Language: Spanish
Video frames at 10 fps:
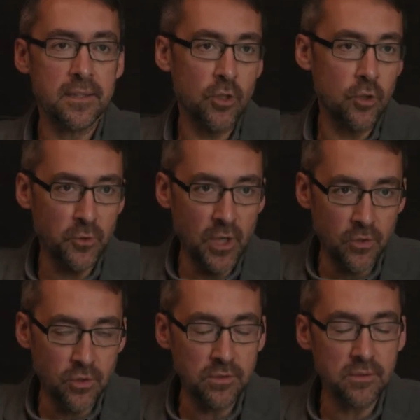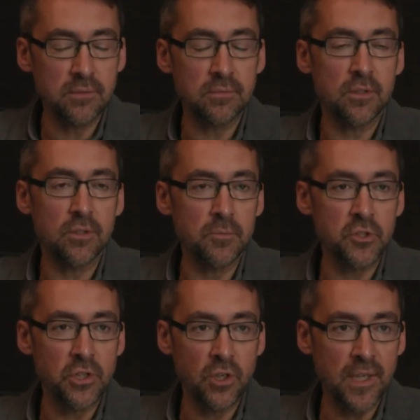se incorporaron con
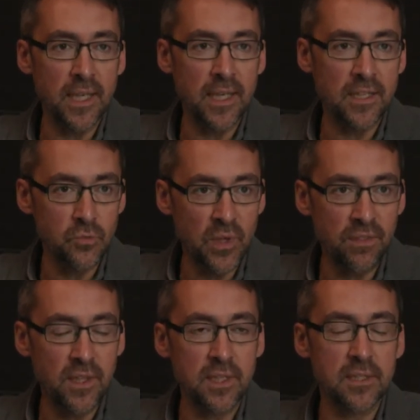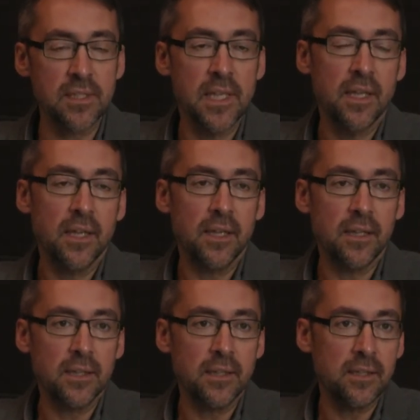posterioridad las nueces,
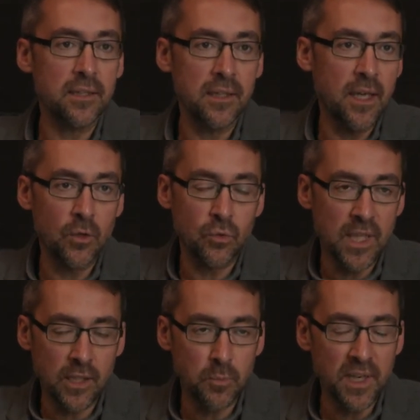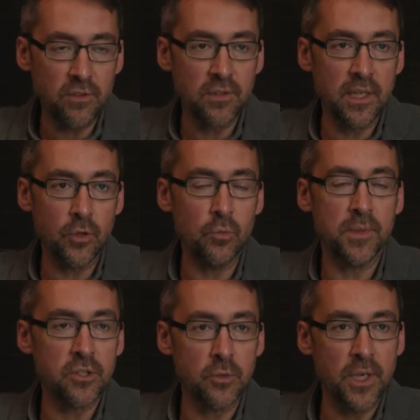eh, alguna recuperación de
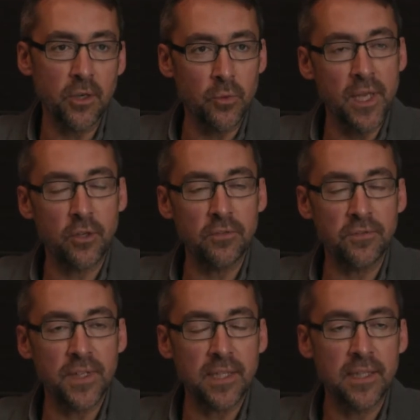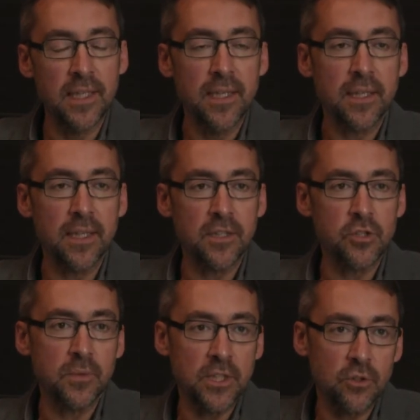legumbres como la el confit y
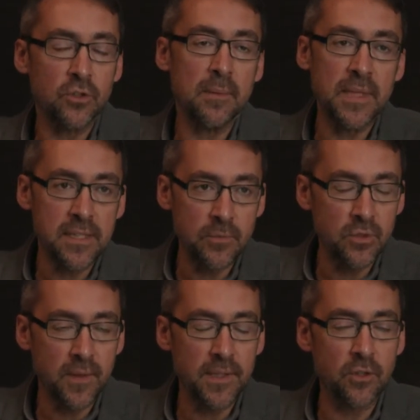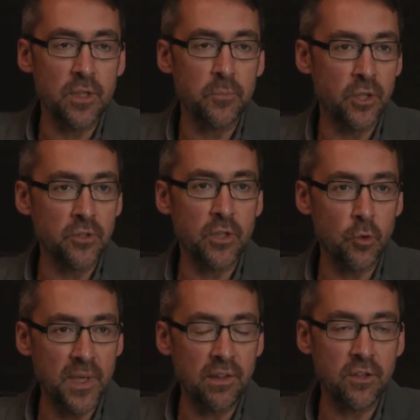sobre todo también estamos últimamente con el proyecto de
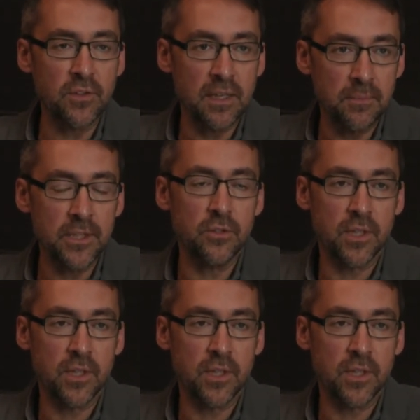recuperación del vino,